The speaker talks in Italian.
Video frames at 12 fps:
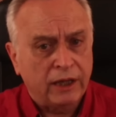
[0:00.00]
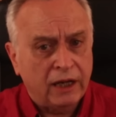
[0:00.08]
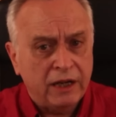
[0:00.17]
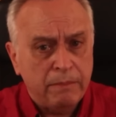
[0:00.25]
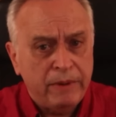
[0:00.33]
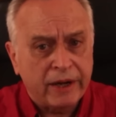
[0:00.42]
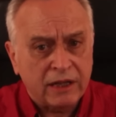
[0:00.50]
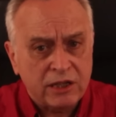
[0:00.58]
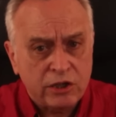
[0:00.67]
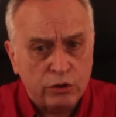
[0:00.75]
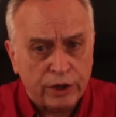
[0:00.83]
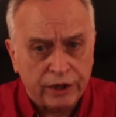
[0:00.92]
la
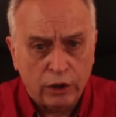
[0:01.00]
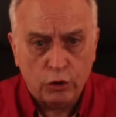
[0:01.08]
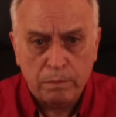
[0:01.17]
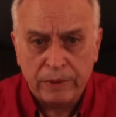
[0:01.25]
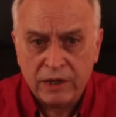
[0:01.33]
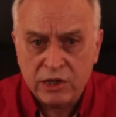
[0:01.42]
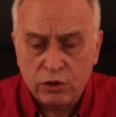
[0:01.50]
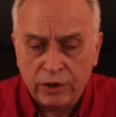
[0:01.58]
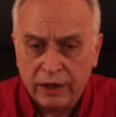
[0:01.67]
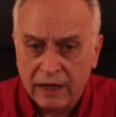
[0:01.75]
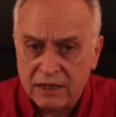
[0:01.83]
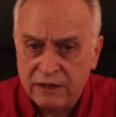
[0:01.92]
liberazione dall'oppressione
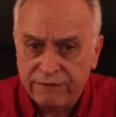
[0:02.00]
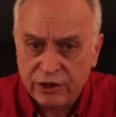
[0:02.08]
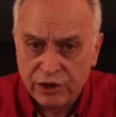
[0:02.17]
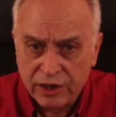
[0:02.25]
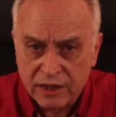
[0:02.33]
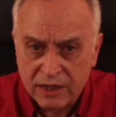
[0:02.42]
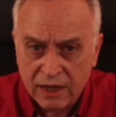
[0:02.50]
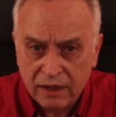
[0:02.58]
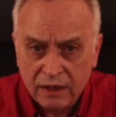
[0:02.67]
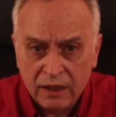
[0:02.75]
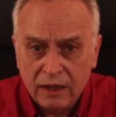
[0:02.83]
nazifascista